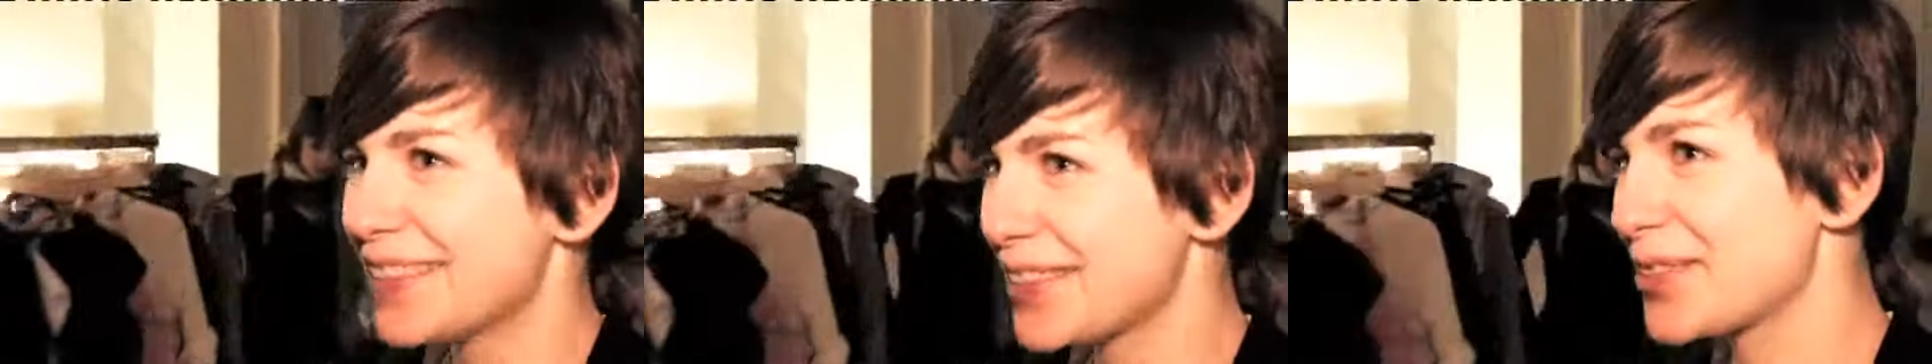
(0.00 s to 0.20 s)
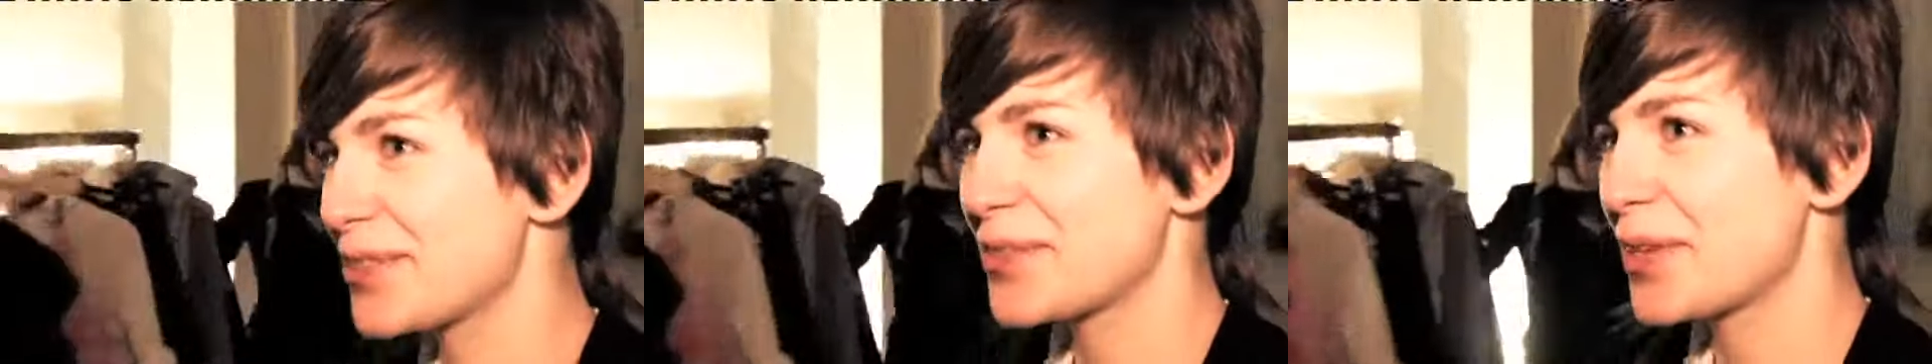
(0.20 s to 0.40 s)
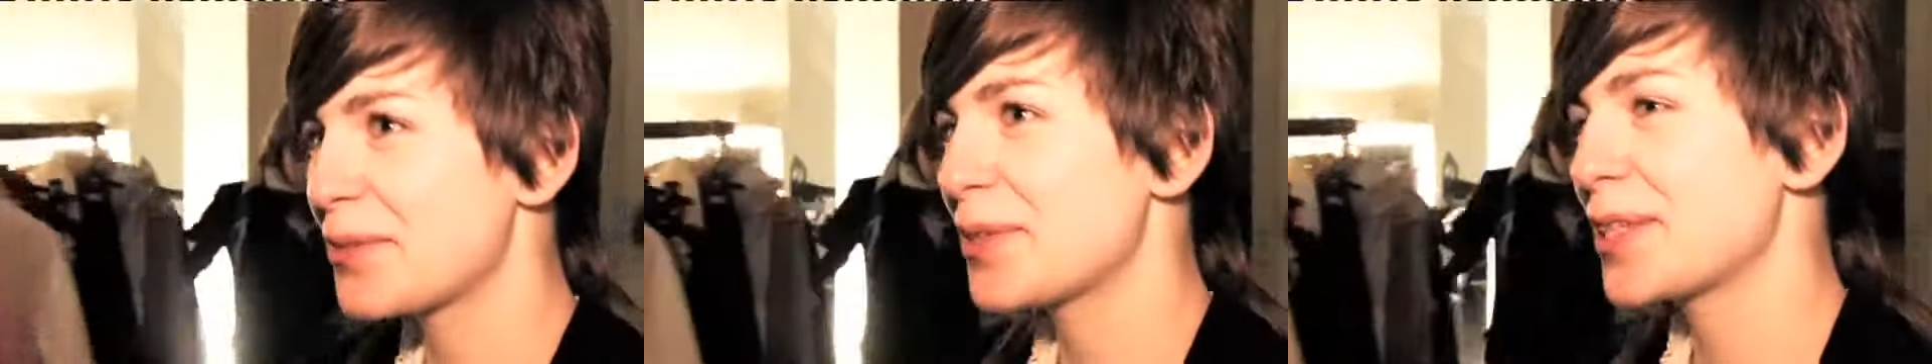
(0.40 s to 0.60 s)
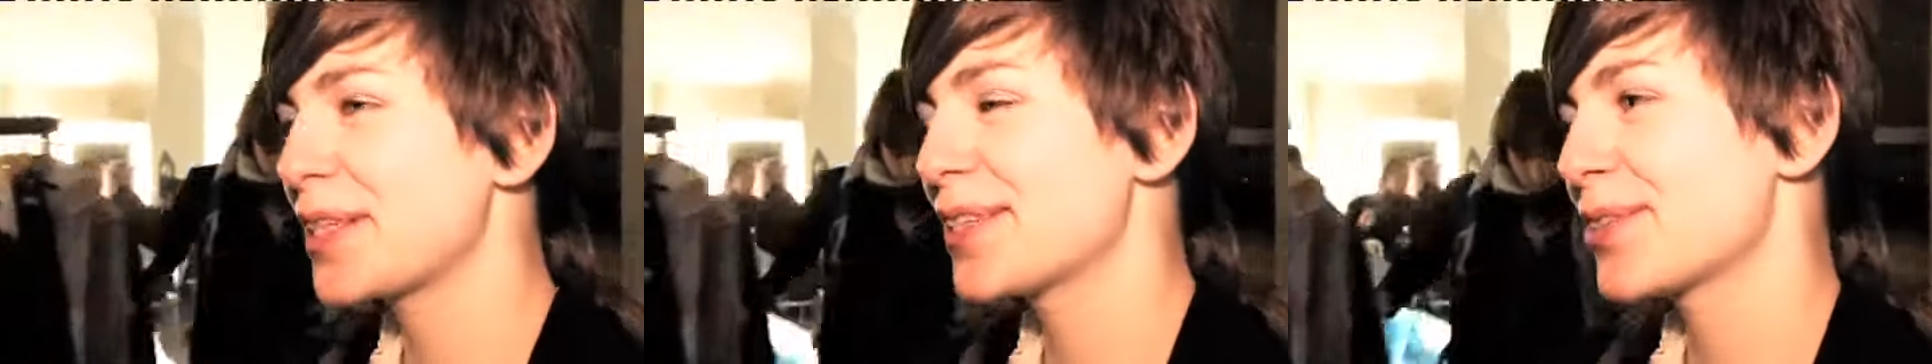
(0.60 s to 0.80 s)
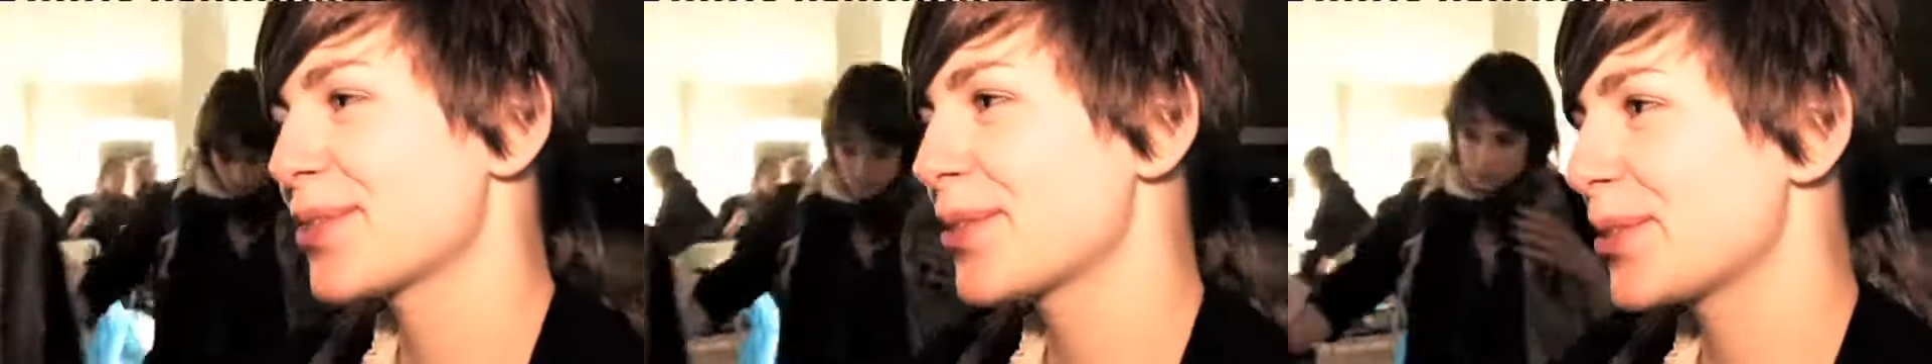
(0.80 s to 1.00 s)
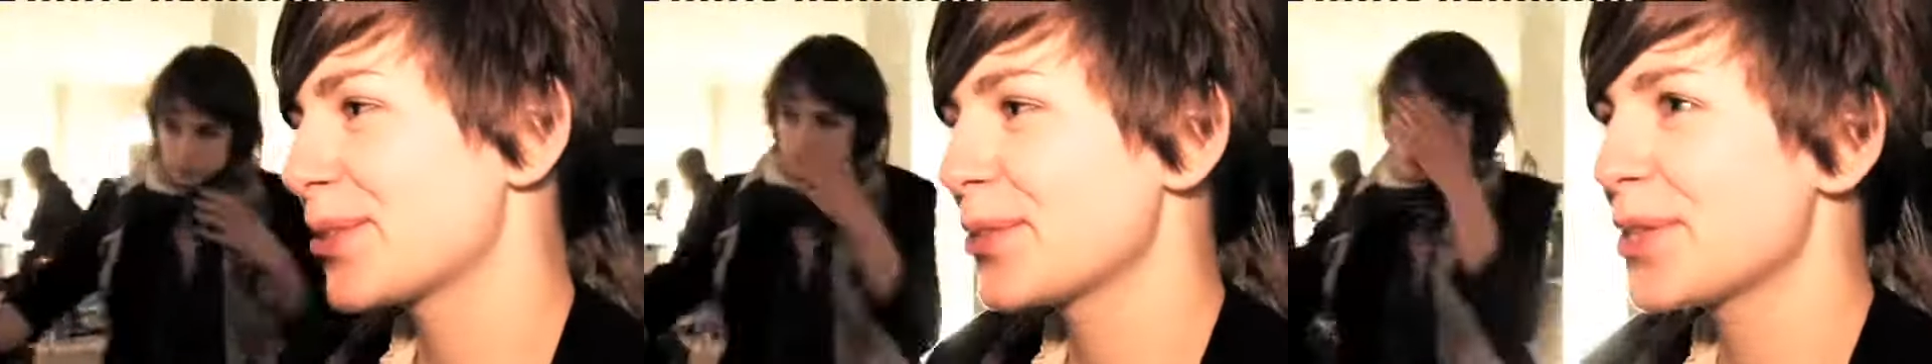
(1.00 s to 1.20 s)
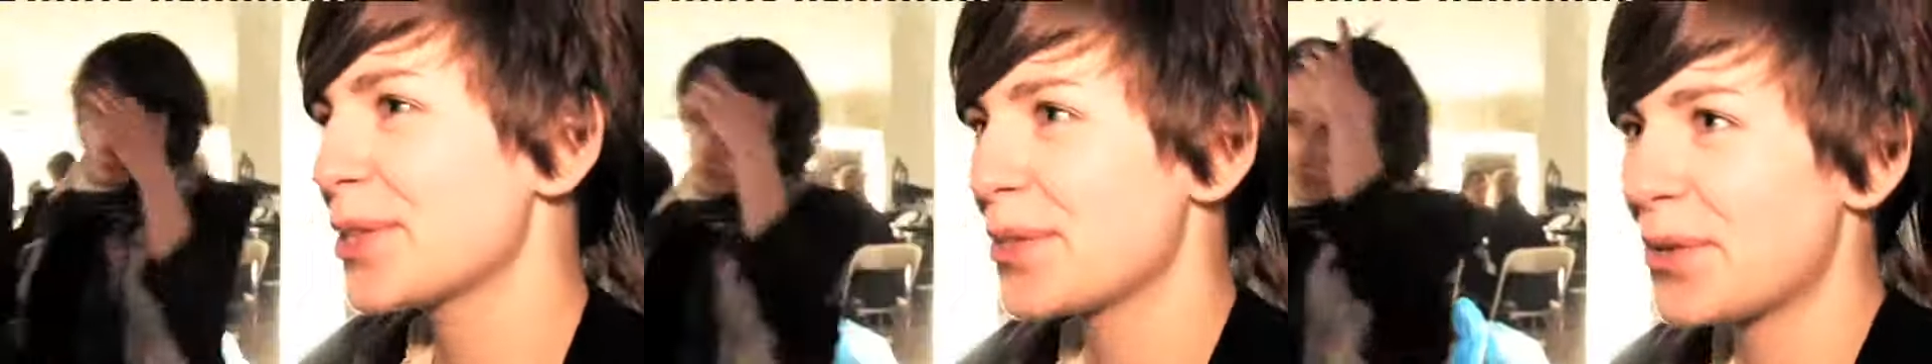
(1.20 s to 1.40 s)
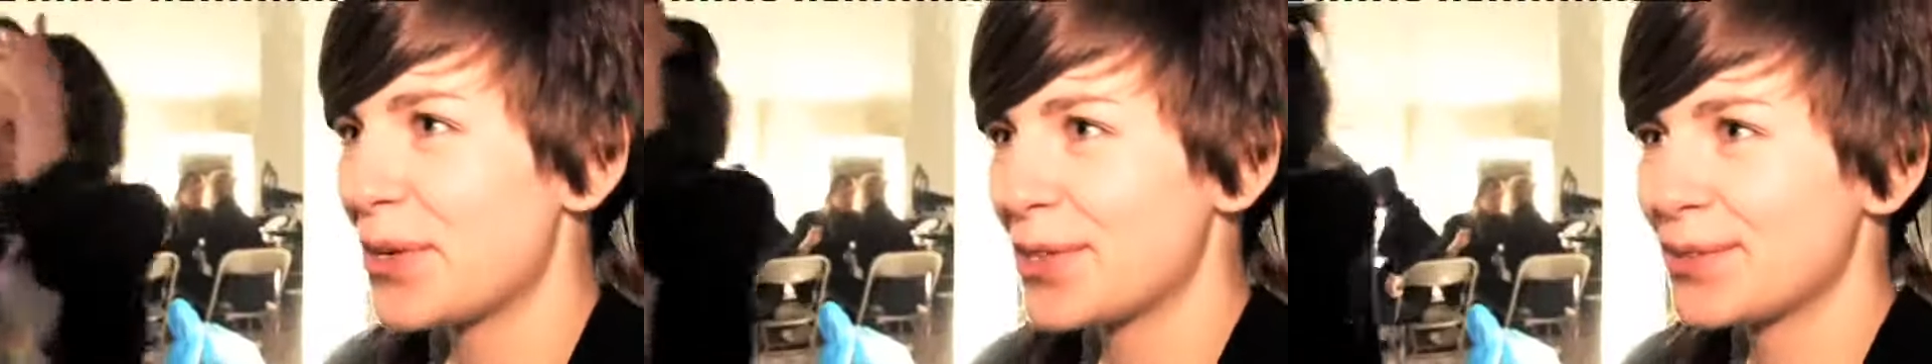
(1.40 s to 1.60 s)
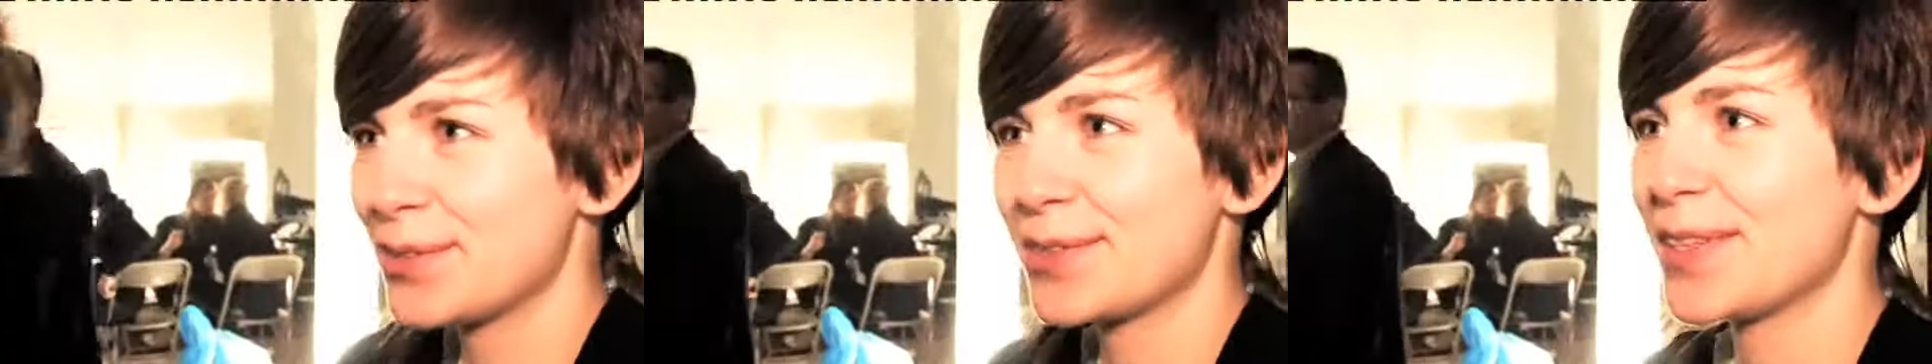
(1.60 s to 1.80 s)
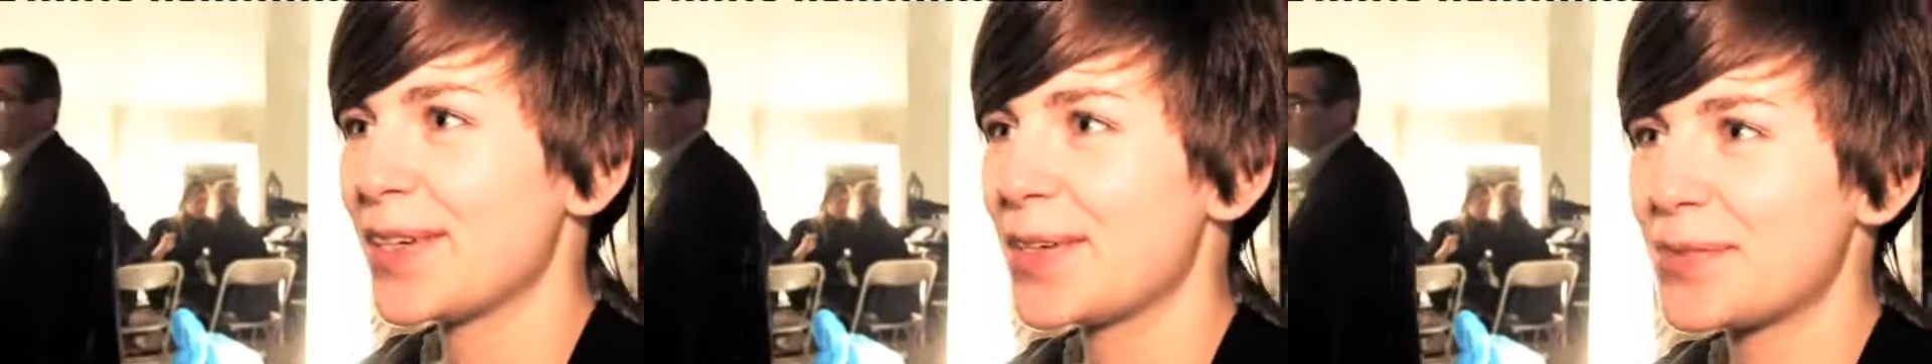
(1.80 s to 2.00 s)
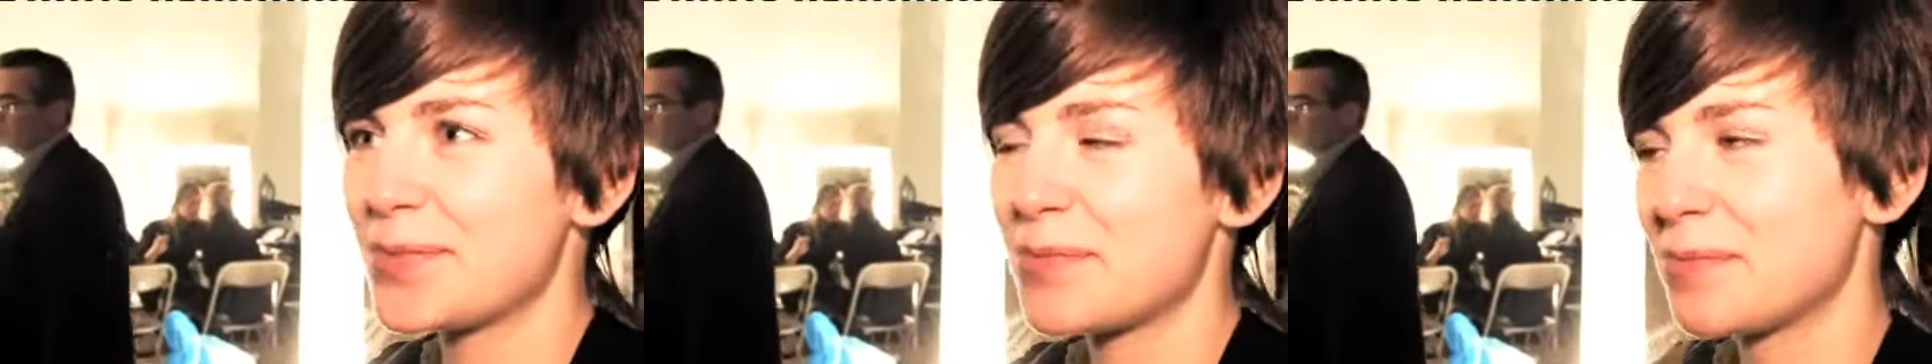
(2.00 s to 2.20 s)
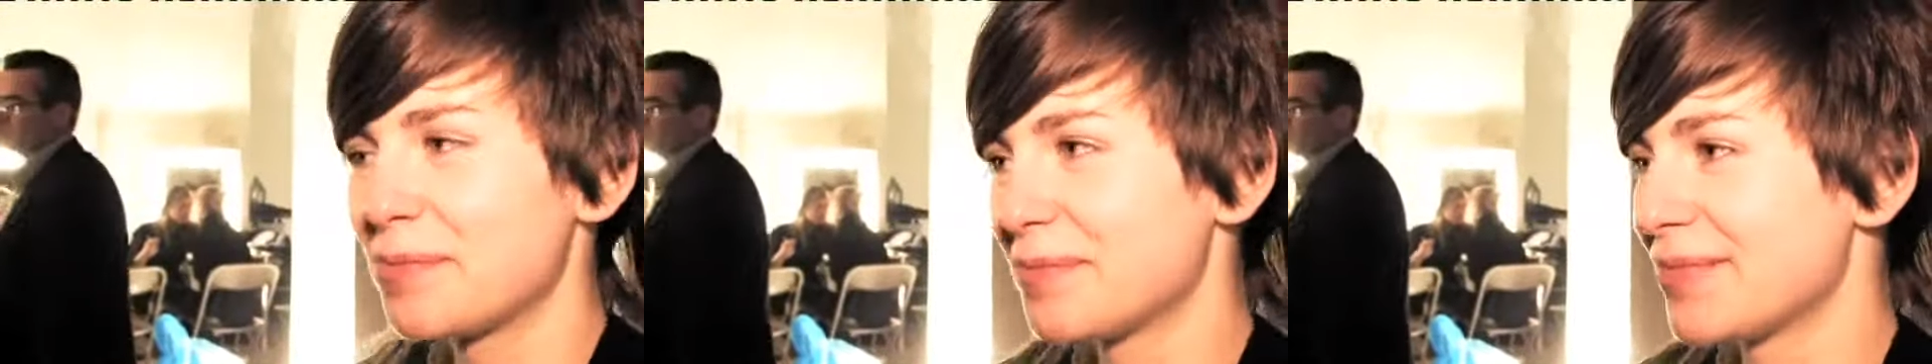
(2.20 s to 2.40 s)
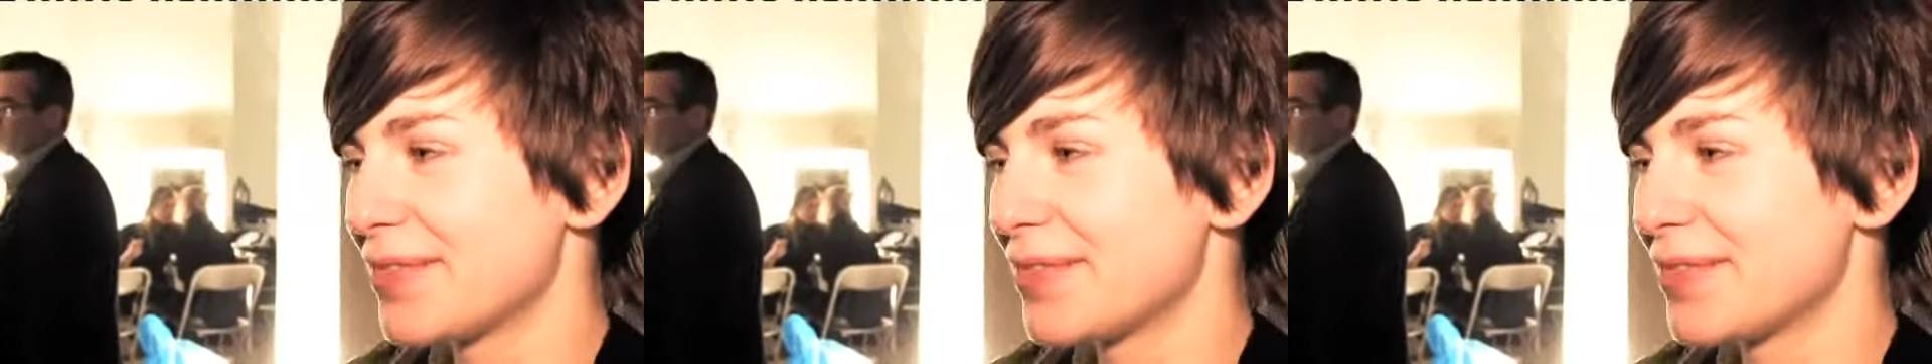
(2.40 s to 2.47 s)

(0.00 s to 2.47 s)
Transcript: Also wenn man hier so durchläuft, ähm,